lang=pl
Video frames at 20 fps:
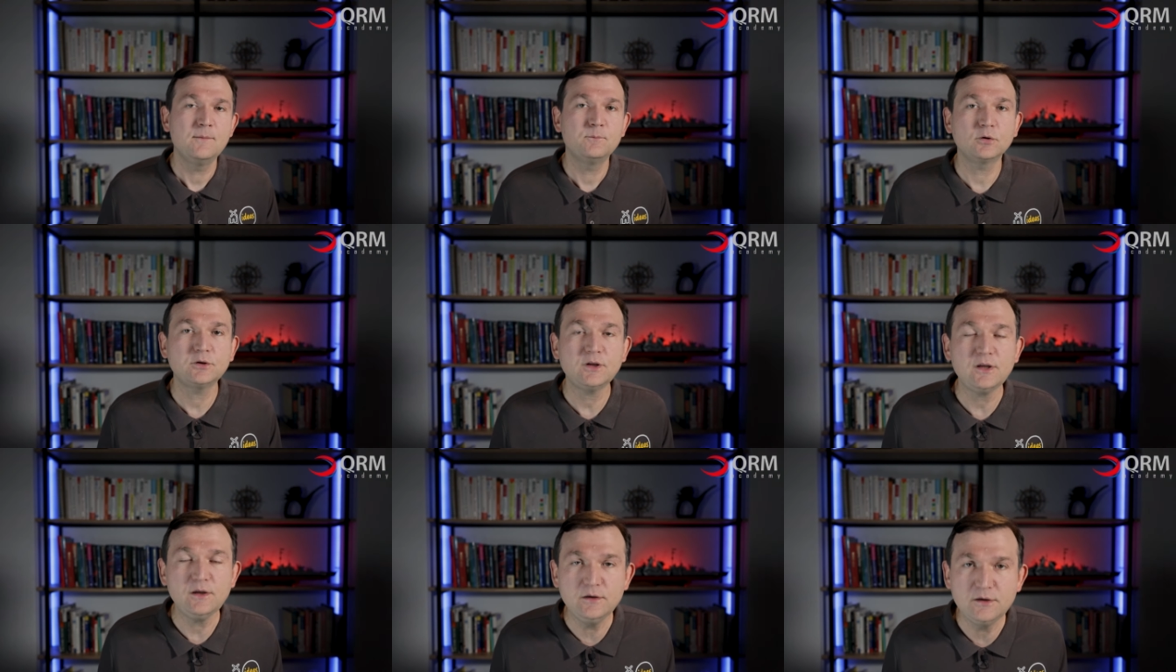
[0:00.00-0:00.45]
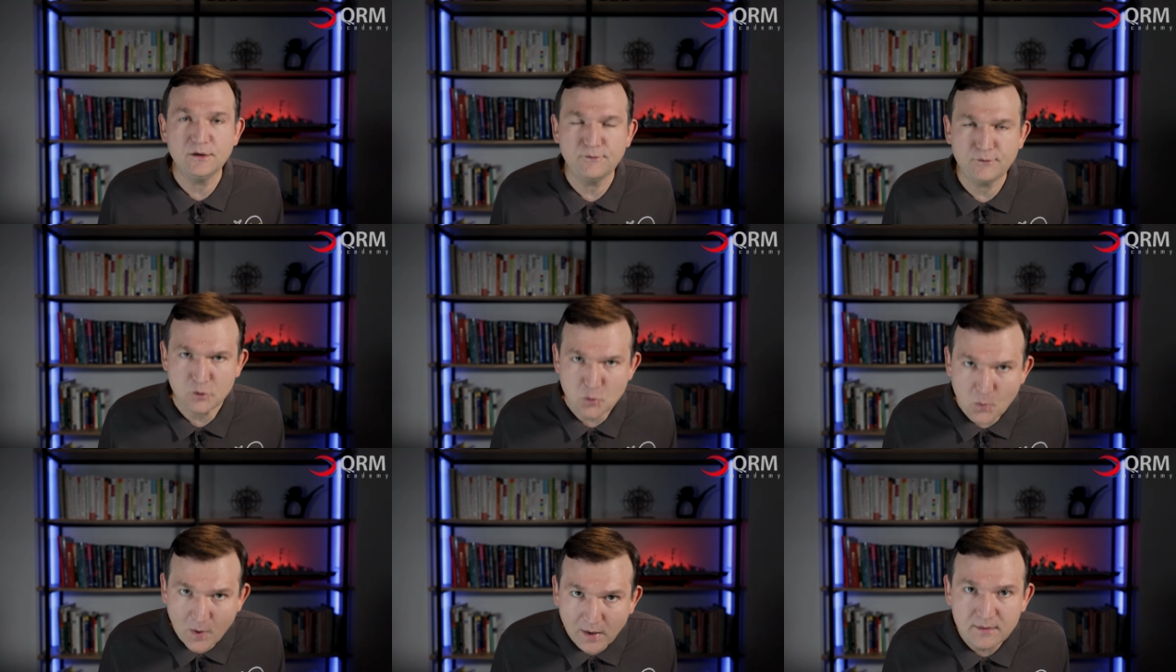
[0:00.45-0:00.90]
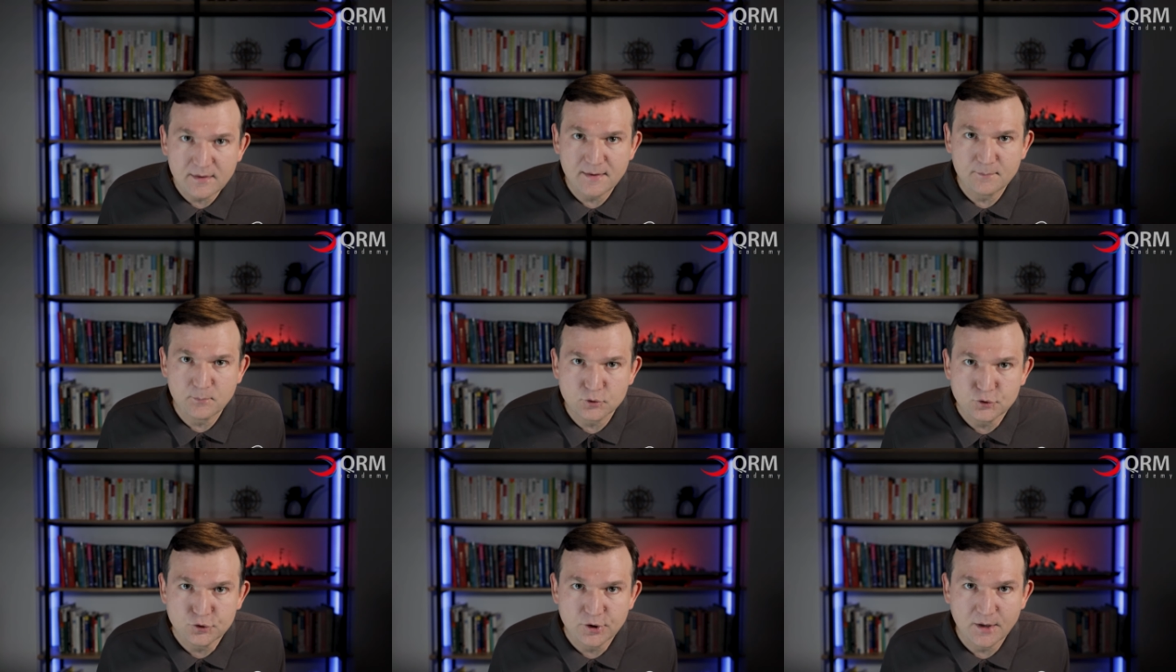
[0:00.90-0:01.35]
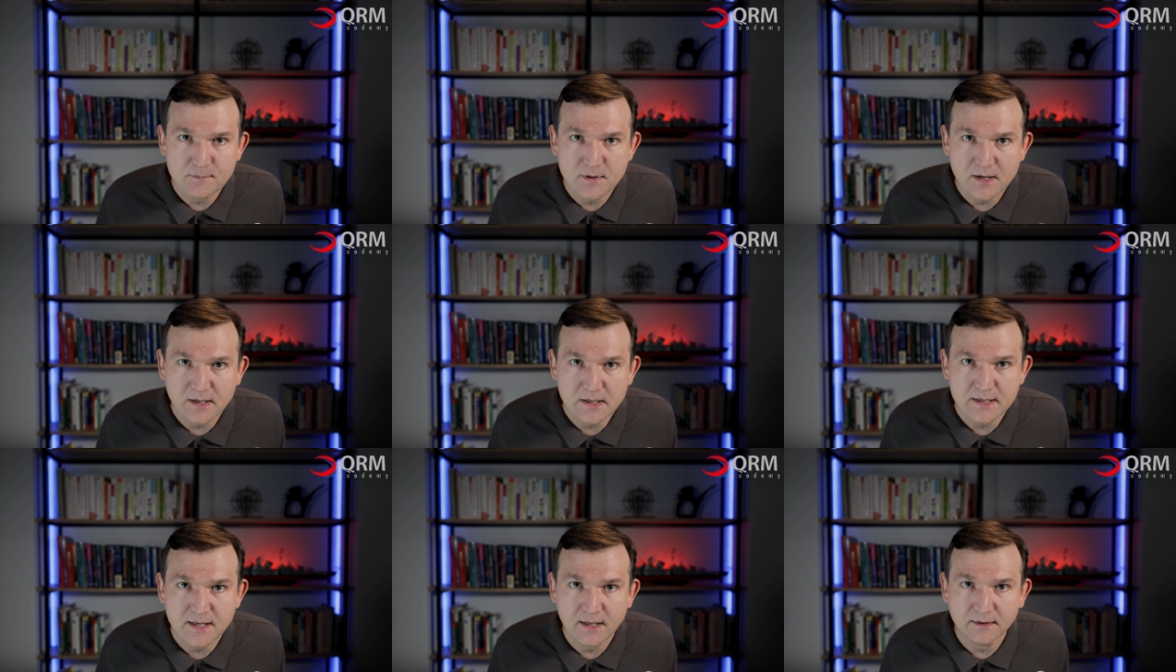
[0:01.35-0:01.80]
pod indywidualne
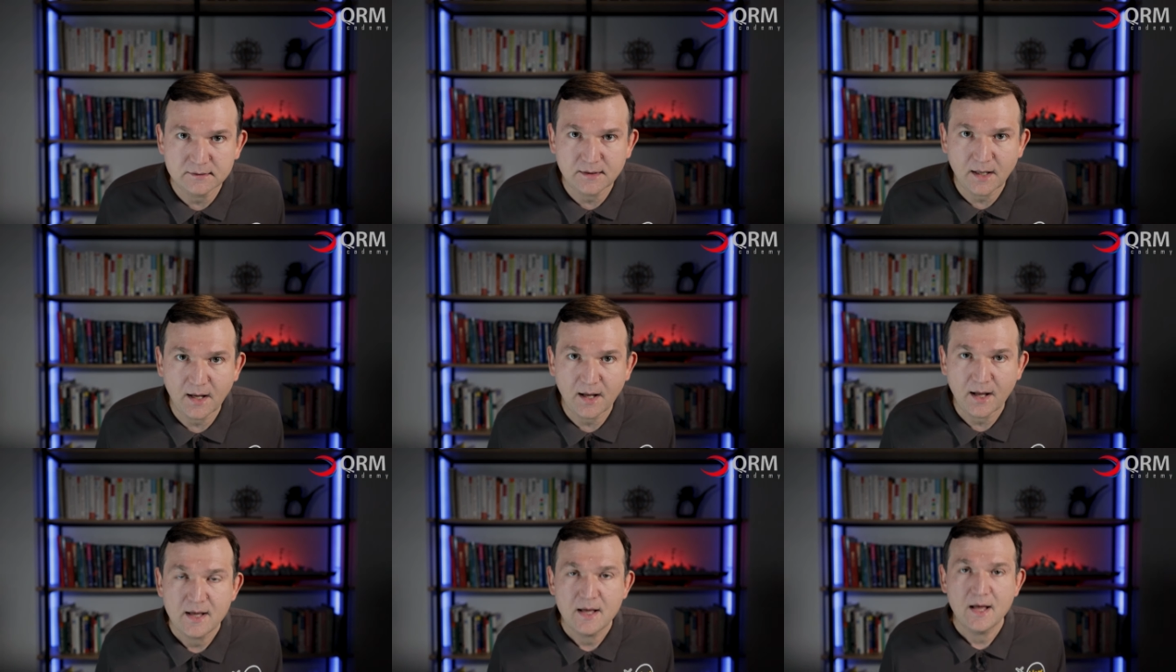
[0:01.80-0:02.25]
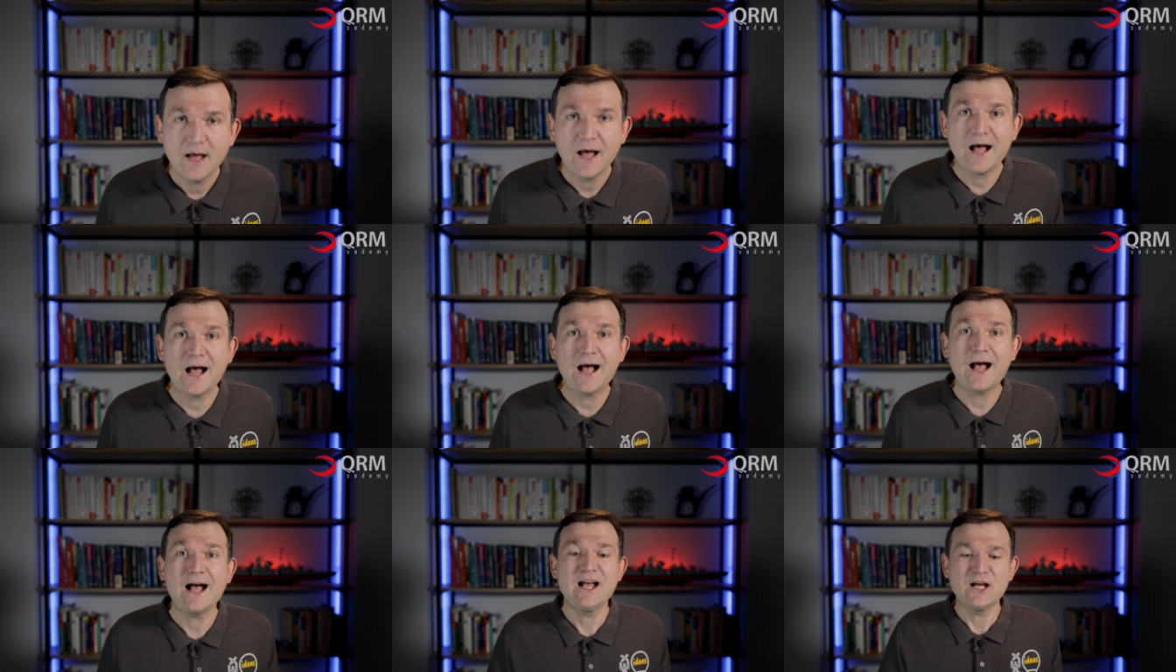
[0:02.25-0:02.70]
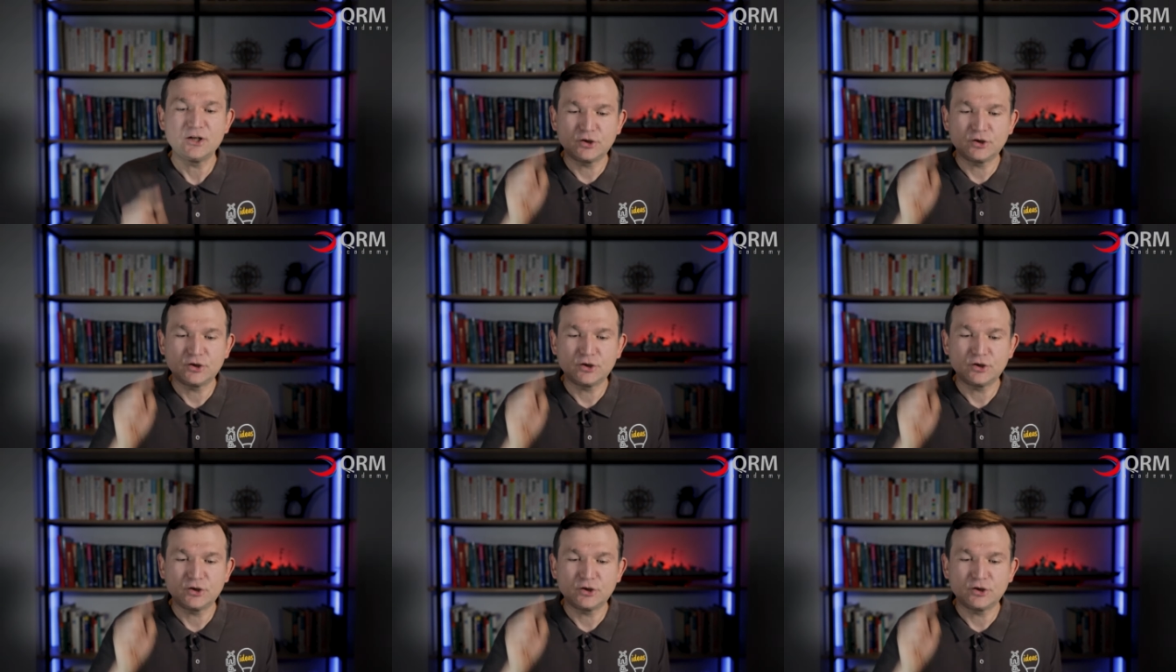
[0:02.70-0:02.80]
potrzeby klienta, a